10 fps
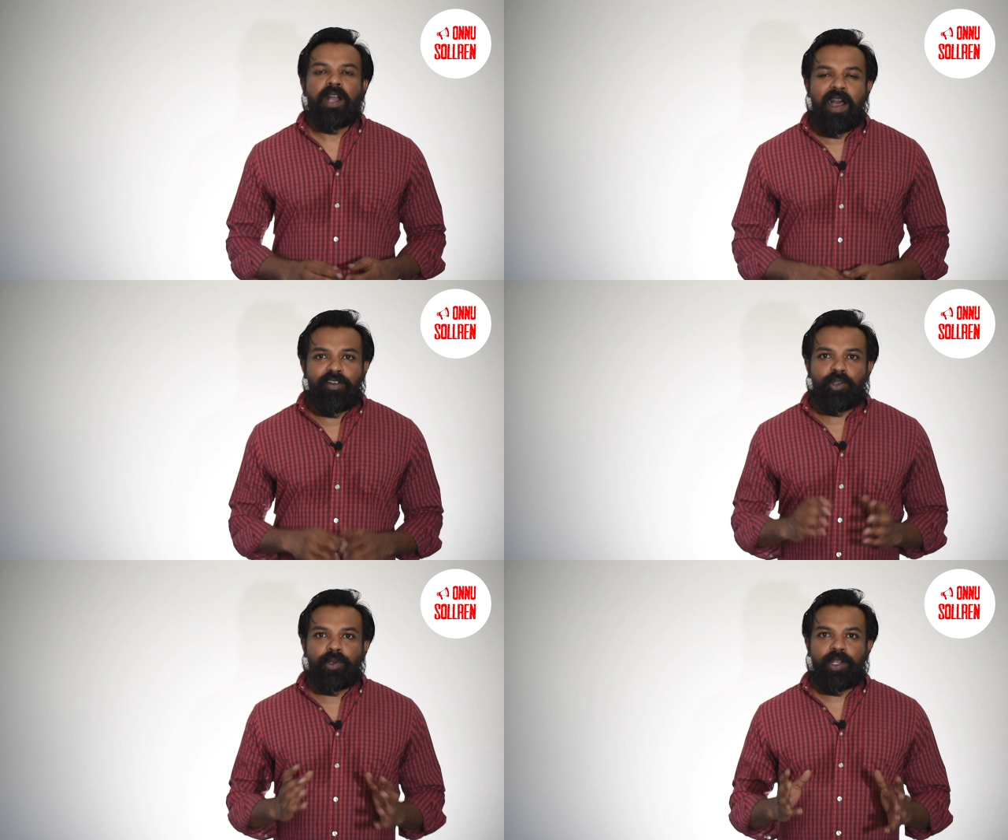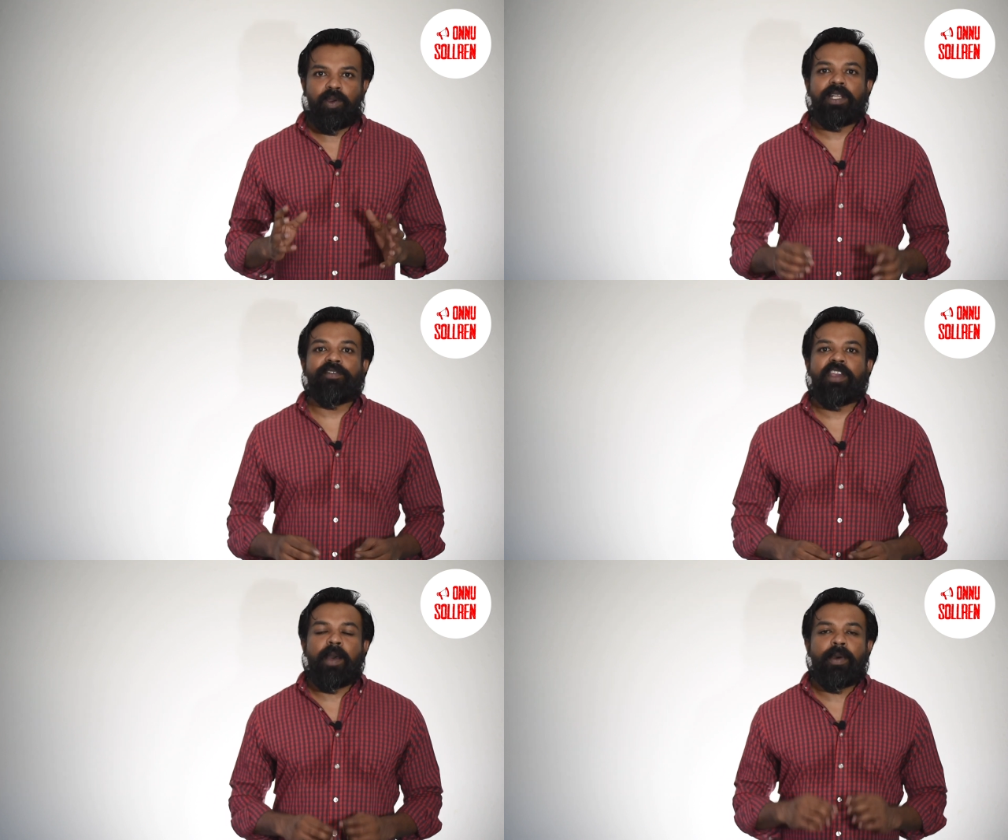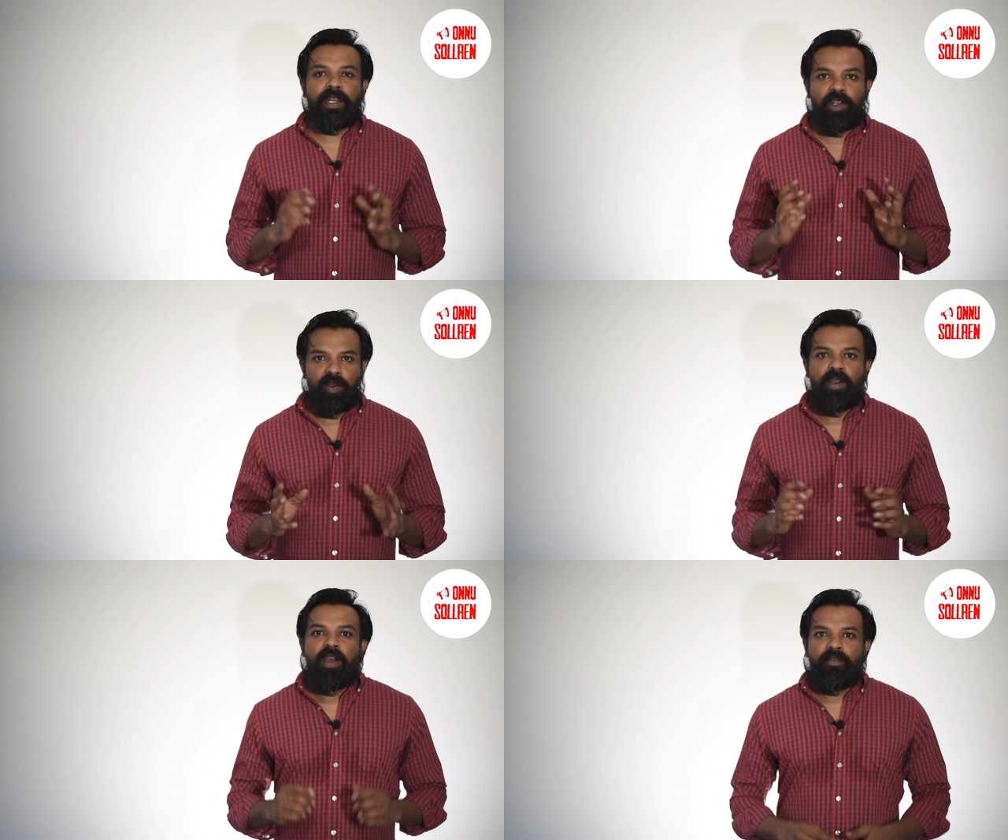காவல்துறைக்கும் அந்த
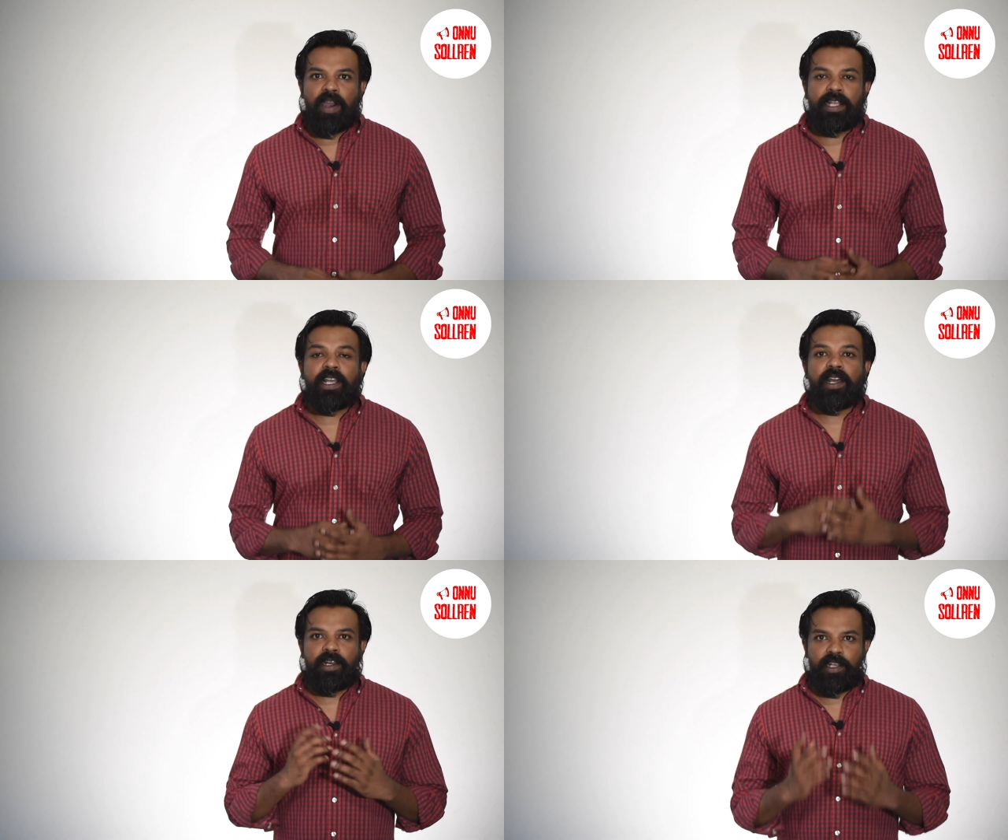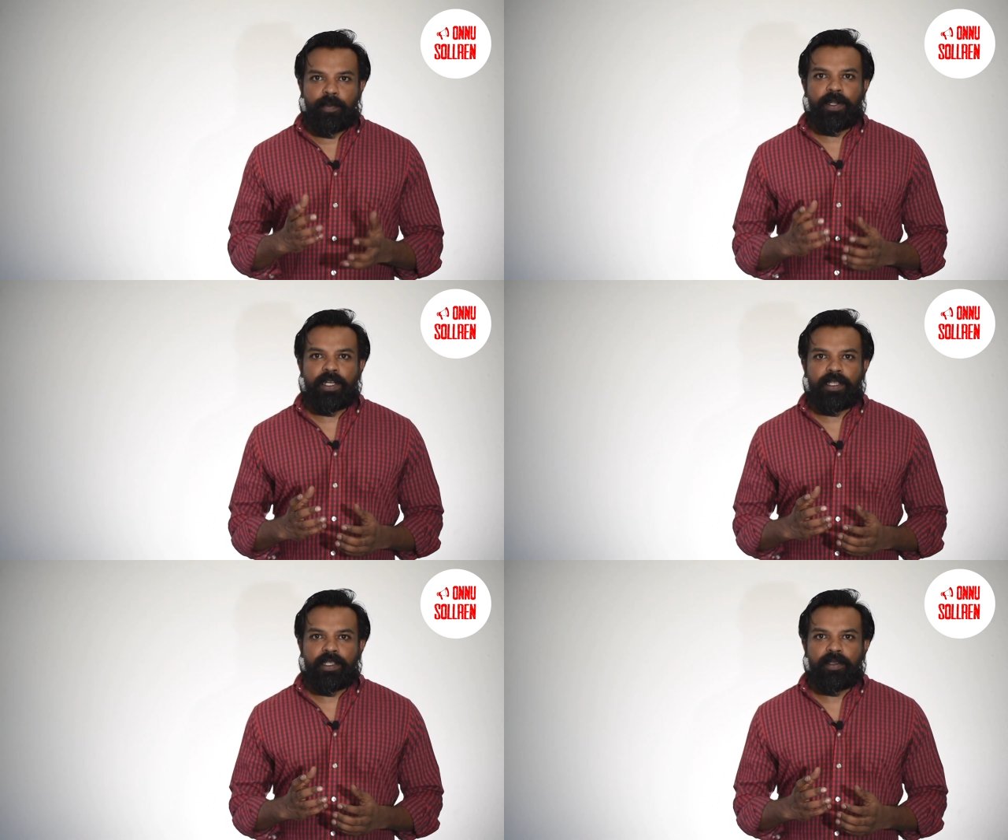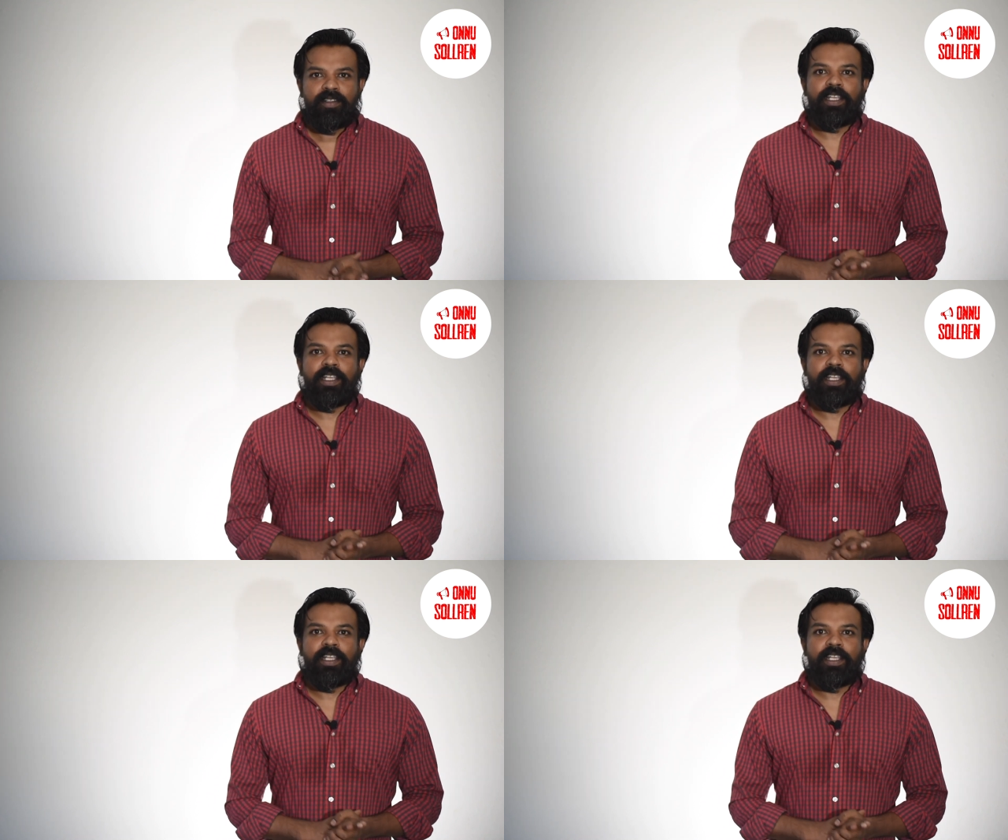வியாபாரிக்கும் வாய் தகராறு ஏற்பட்டிருக்குது